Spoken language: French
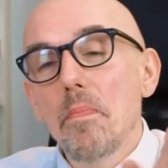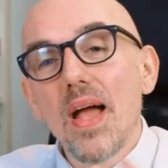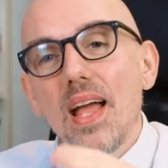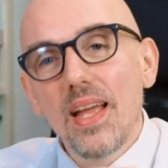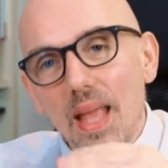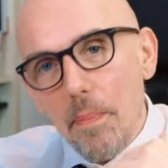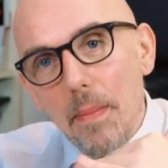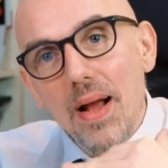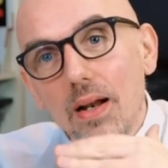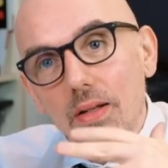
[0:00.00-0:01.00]
Mais il y a
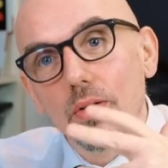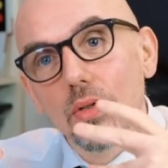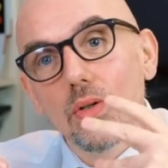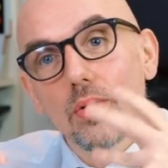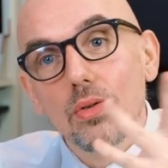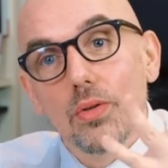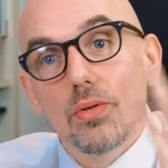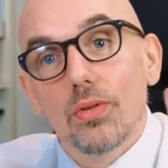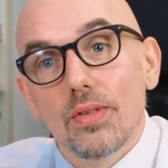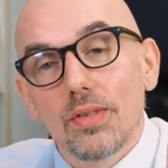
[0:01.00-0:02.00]
pas mal de,
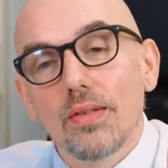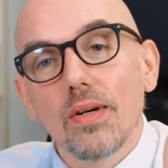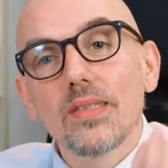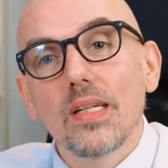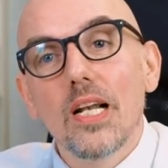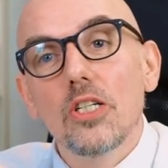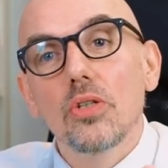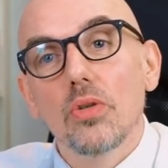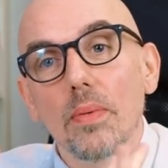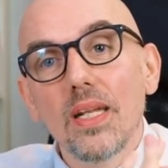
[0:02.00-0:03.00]
c'est vrai cette
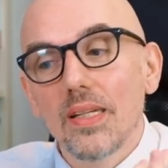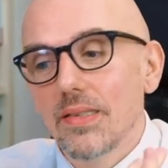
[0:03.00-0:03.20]
légende urbaine